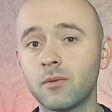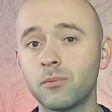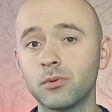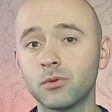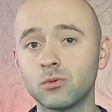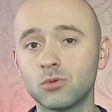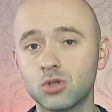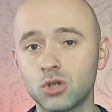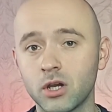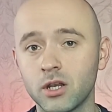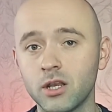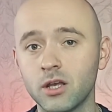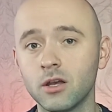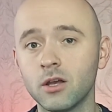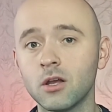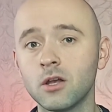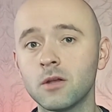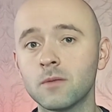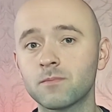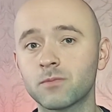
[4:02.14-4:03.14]
вы
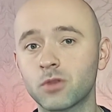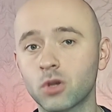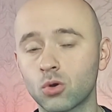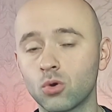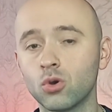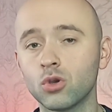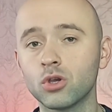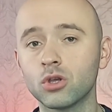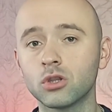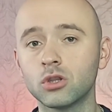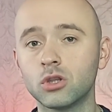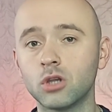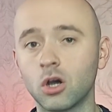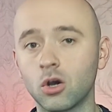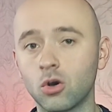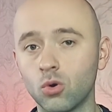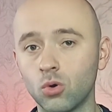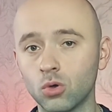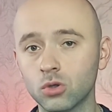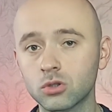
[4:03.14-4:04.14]
получали такой
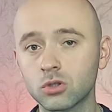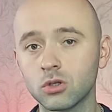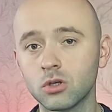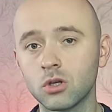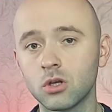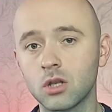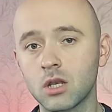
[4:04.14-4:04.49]
доход,